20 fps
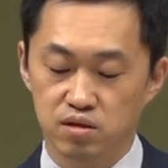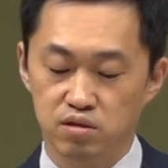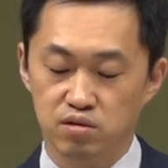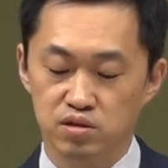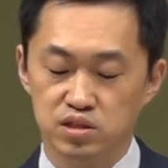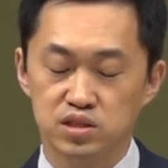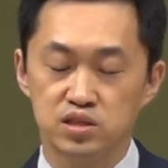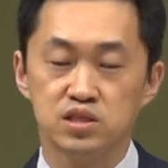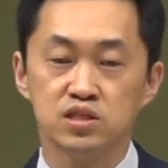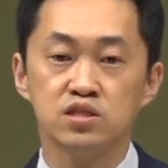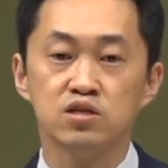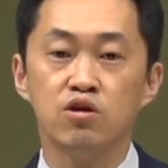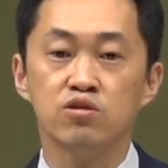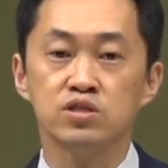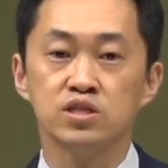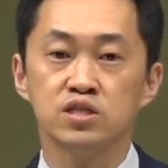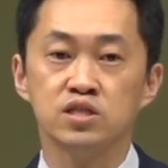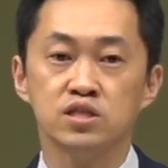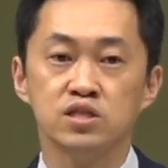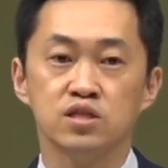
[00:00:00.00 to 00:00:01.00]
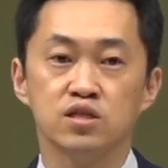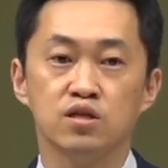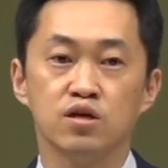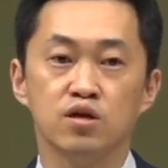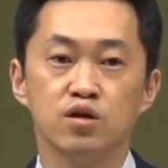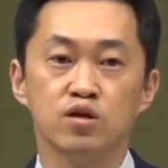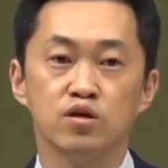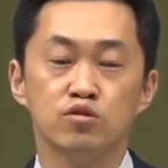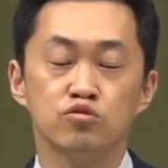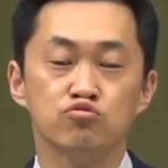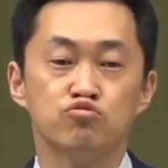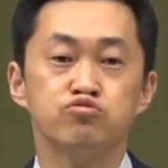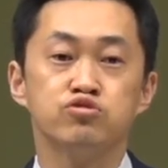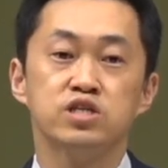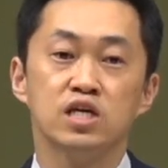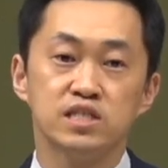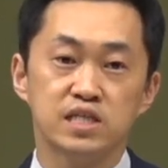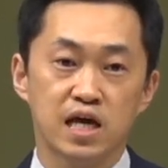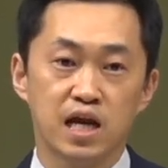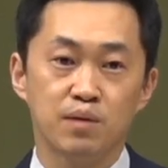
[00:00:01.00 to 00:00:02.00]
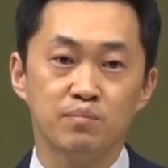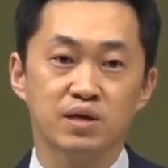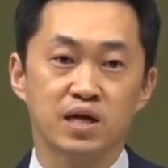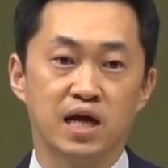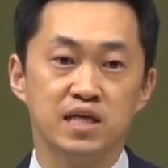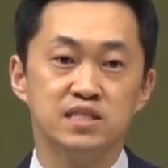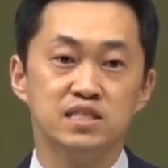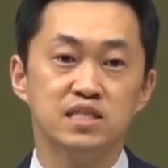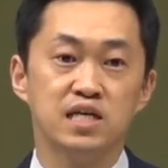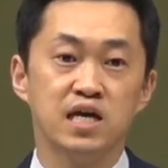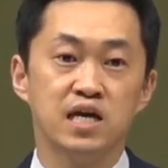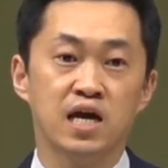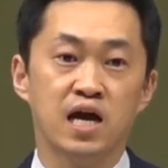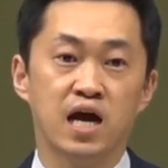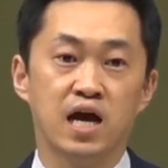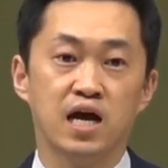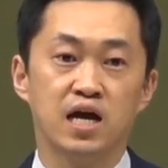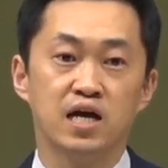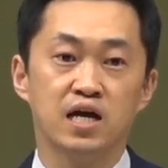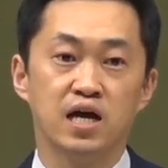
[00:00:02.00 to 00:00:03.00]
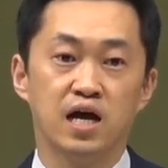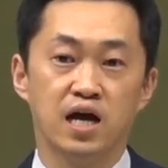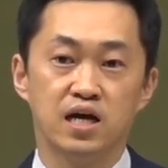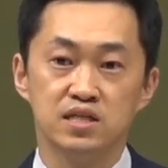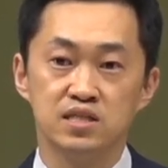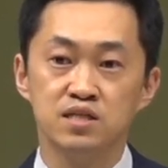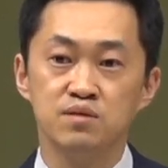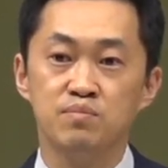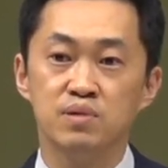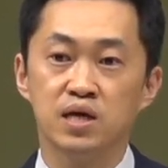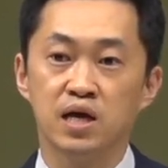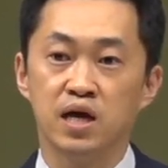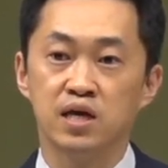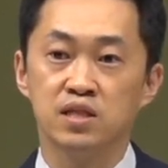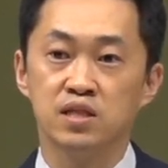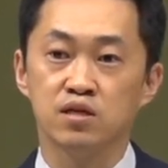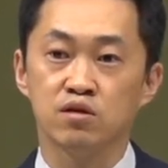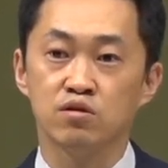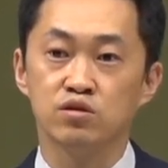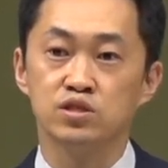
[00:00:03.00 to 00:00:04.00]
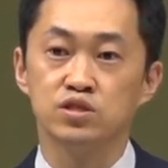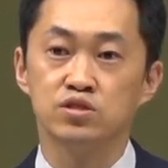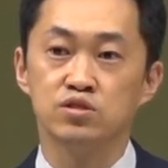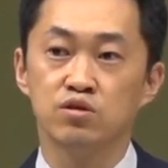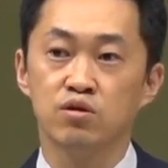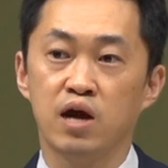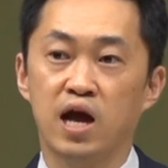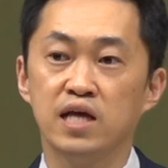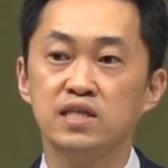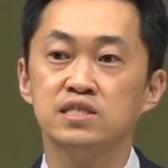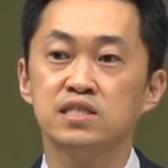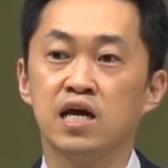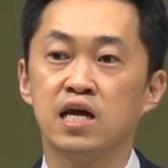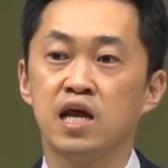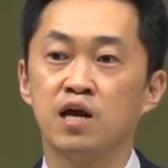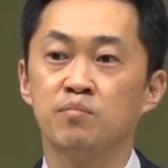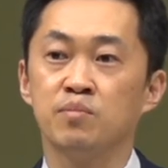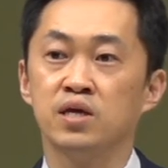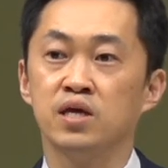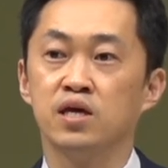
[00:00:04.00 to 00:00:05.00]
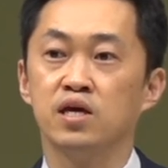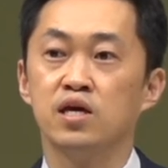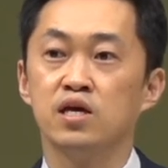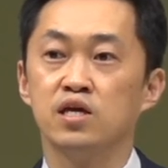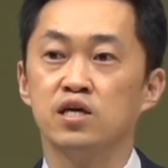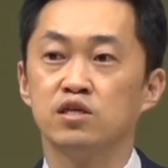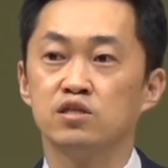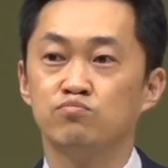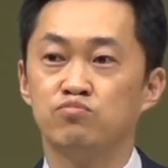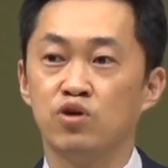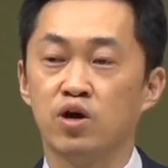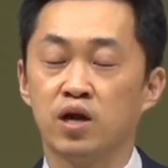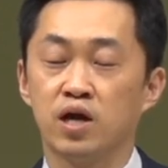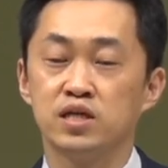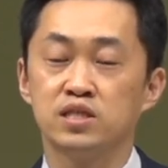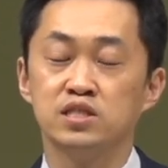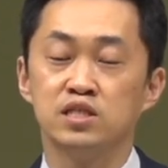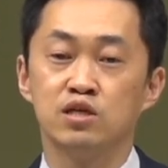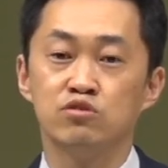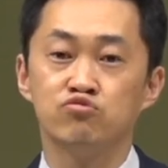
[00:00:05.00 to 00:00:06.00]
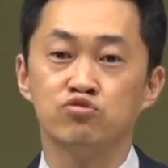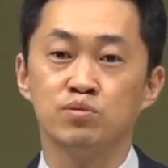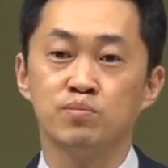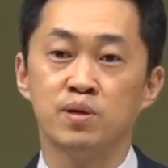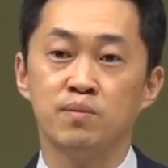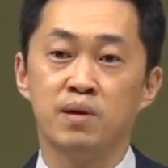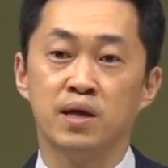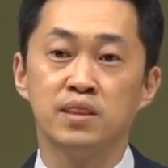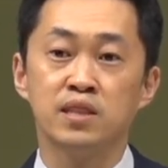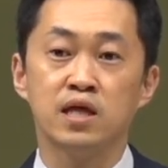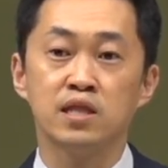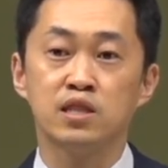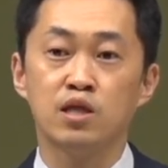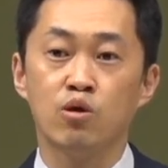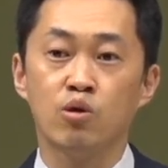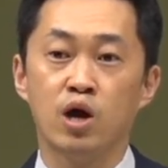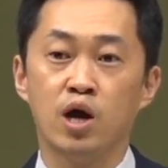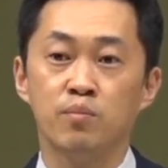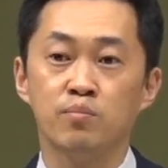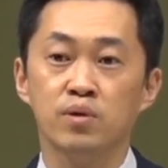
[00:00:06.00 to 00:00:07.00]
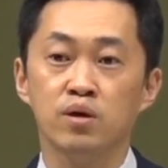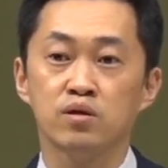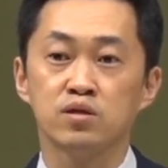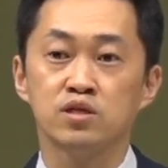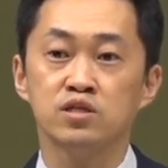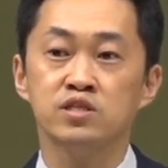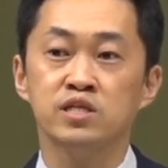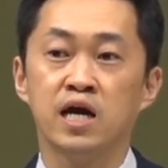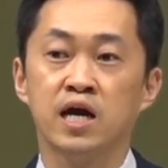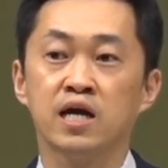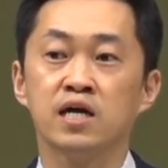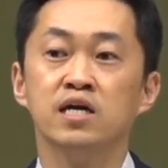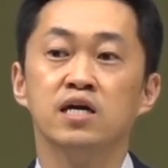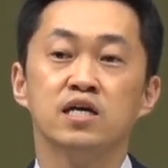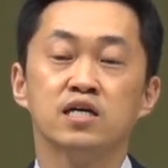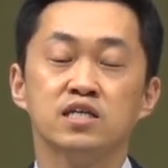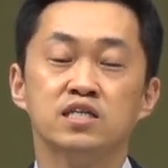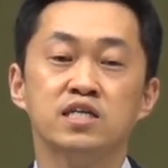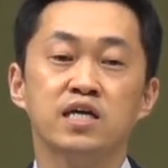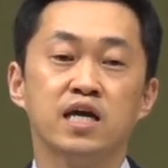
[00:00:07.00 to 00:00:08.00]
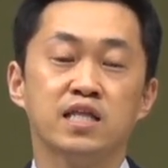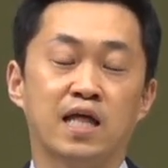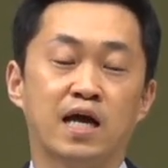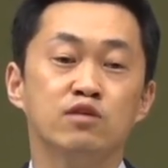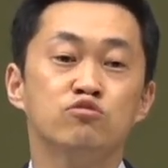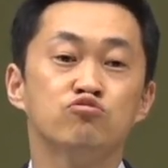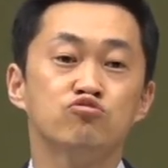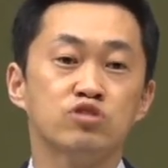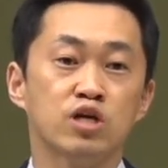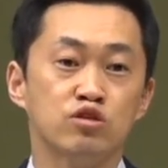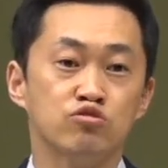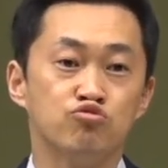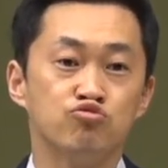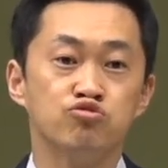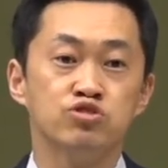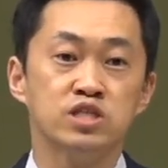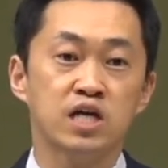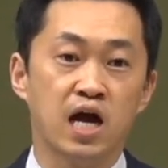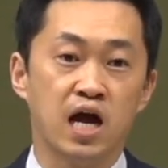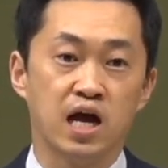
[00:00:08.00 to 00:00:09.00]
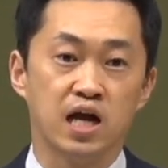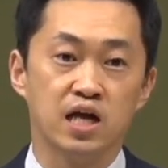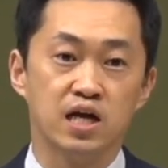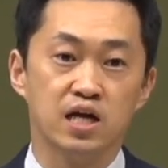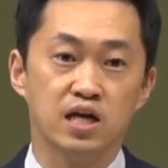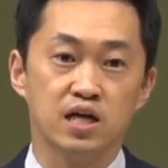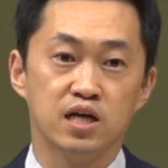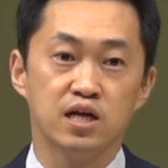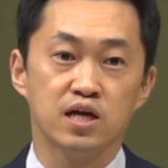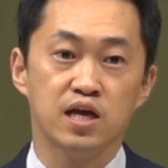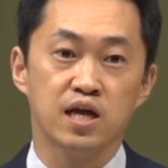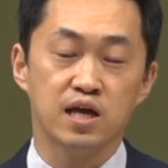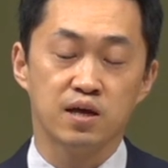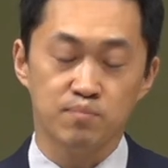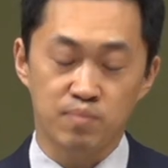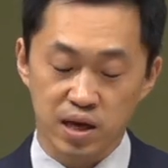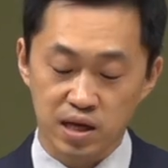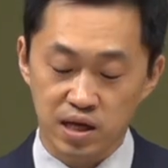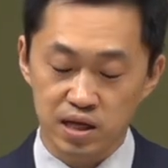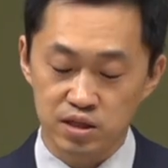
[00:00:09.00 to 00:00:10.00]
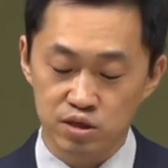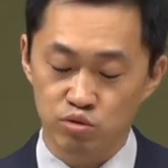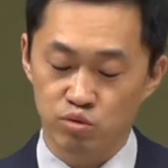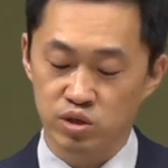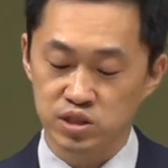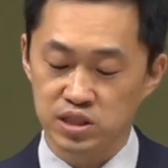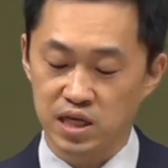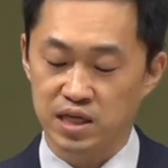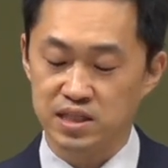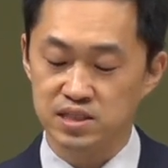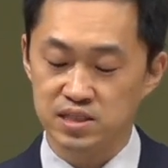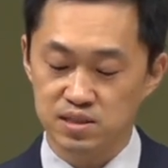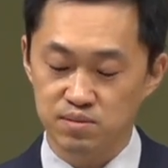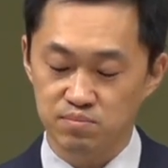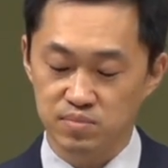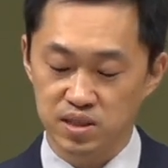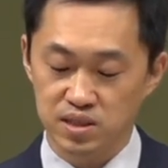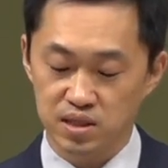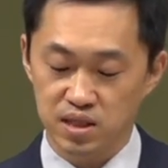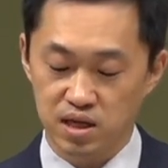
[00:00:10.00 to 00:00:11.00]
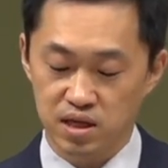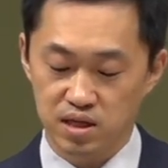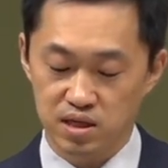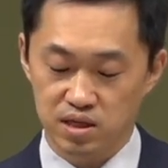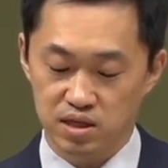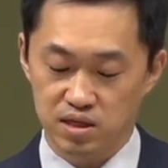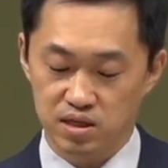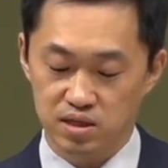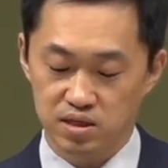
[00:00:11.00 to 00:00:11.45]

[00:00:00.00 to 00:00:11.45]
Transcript: 어, 증언은 두세 사람이 같이 해야 아, 의미가 있는 것이죠. 한 사람이 부활하신 예수님을 만났다고 하면 그냥 그의 단순한 주장 밖에는 되지 않습니다.